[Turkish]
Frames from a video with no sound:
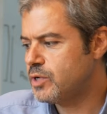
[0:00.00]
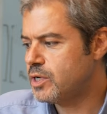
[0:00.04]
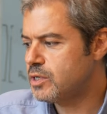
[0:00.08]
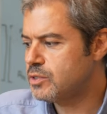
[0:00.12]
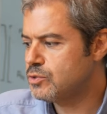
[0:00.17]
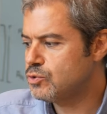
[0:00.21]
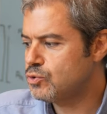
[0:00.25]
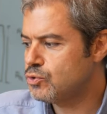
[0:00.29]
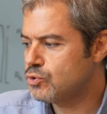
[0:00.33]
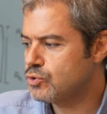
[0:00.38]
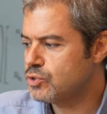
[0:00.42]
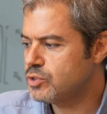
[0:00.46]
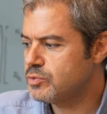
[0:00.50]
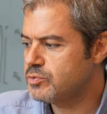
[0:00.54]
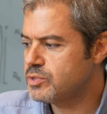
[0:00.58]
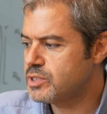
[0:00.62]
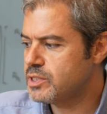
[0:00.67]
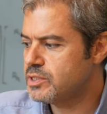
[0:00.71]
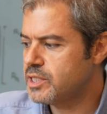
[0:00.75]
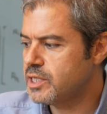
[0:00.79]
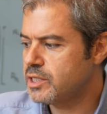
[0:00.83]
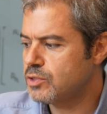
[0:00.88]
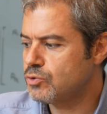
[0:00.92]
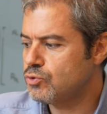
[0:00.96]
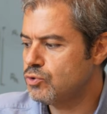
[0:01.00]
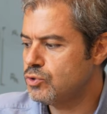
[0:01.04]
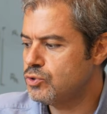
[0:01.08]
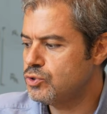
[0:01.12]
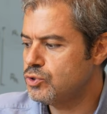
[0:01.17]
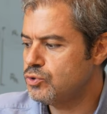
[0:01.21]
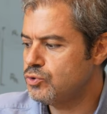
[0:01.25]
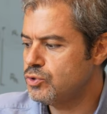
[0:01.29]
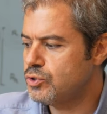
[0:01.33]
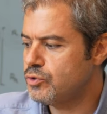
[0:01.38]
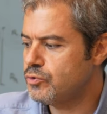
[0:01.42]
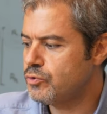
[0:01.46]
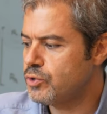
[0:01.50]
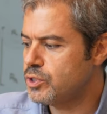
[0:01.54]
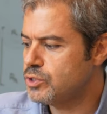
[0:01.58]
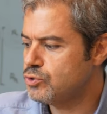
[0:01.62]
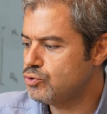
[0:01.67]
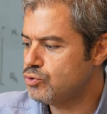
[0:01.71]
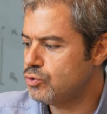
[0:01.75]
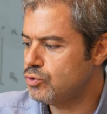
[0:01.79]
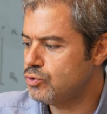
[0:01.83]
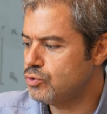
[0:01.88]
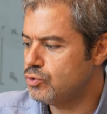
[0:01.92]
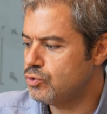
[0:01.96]
vardı. Orada bize teknoloji
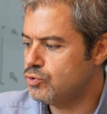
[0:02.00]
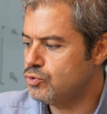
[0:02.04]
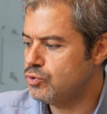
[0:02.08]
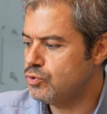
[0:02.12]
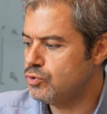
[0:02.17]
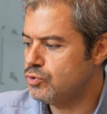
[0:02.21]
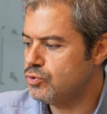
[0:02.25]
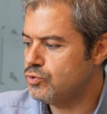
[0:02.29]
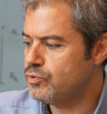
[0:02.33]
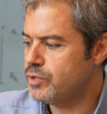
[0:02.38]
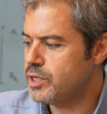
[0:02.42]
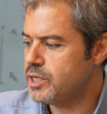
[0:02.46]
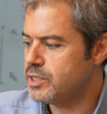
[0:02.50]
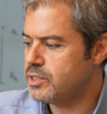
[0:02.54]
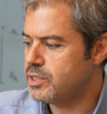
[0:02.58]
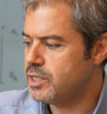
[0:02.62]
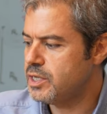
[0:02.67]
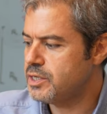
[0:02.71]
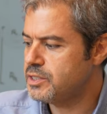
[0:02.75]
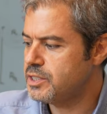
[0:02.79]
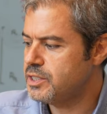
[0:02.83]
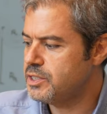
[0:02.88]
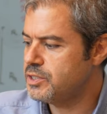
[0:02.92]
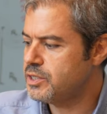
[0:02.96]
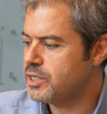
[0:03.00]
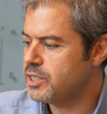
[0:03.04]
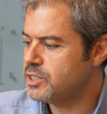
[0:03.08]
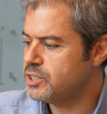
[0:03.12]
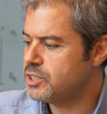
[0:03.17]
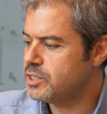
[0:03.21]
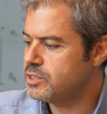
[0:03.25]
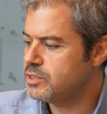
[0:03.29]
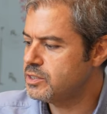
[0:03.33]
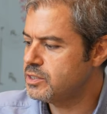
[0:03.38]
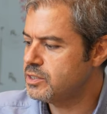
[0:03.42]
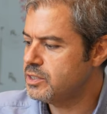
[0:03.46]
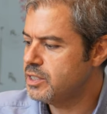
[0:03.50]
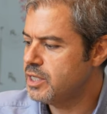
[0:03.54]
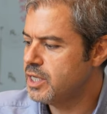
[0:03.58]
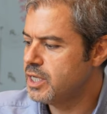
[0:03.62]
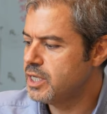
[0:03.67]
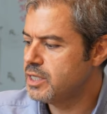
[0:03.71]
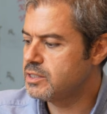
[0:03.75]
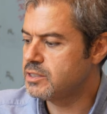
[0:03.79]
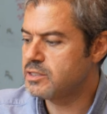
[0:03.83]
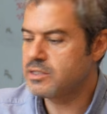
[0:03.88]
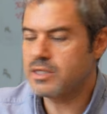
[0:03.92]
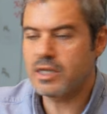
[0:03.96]
inovasyon ödülünü verdiler. İhracatı
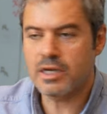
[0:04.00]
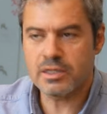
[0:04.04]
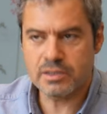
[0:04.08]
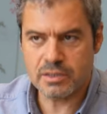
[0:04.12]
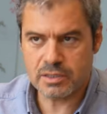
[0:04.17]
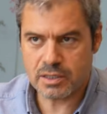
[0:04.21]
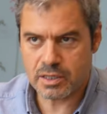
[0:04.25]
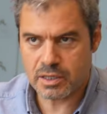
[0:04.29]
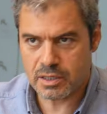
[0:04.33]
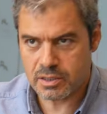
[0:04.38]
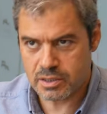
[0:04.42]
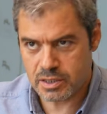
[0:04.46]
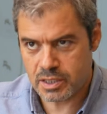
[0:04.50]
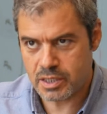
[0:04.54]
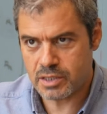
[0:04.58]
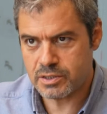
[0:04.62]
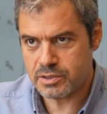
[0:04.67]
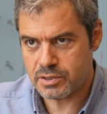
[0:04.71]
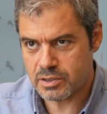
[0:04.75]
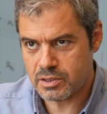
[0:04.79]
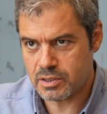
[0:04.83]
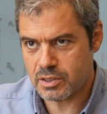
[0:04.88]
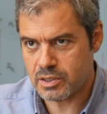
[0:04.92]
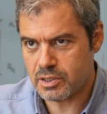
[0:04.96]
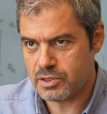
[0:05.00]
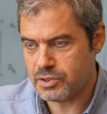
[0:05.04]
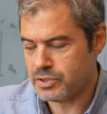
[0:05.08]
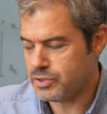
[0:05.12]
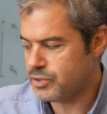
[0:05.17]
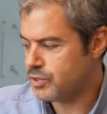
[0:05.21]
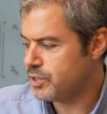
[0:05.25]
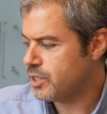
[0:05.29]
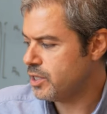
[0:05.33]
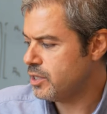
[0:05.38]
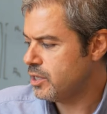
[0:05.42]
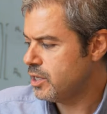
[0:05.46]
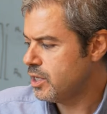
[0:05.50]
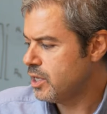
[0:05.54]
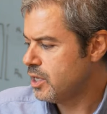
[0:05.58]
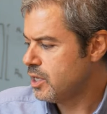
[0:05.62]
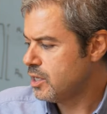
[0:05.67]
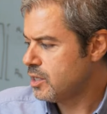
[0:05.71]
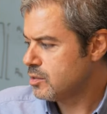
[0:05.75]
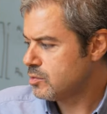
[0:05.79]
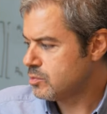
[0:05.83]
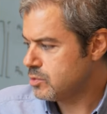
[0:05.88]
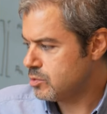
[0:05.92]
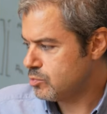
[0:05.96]
hızlandıranlar alanında.
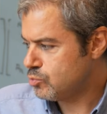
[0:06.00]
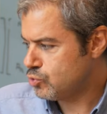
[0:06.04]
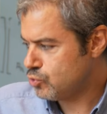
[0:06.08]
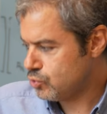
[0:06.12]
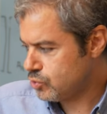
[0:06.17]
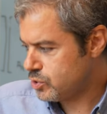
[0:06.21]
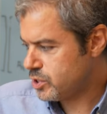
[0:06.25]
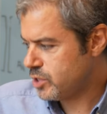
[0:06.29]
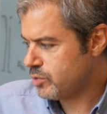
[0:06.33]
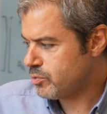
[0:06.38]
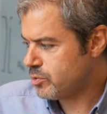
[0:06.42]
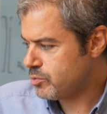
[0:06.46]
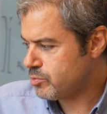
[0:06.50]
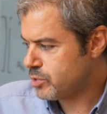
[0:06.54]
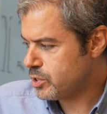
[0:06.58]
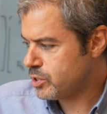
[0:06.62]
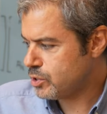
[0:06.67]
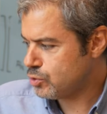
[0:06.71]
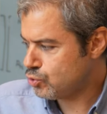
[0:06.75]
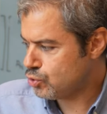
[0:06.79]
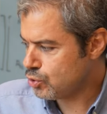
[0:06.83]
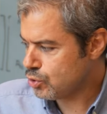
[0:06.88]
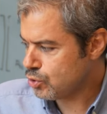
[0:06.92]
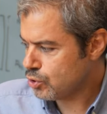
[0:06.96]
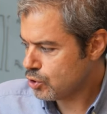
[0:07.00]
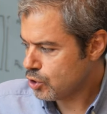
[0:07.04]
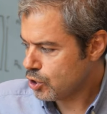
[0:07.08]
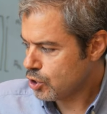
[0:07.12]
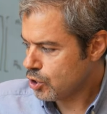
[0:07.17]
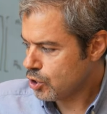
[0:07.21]
Bunun sebebi de şu,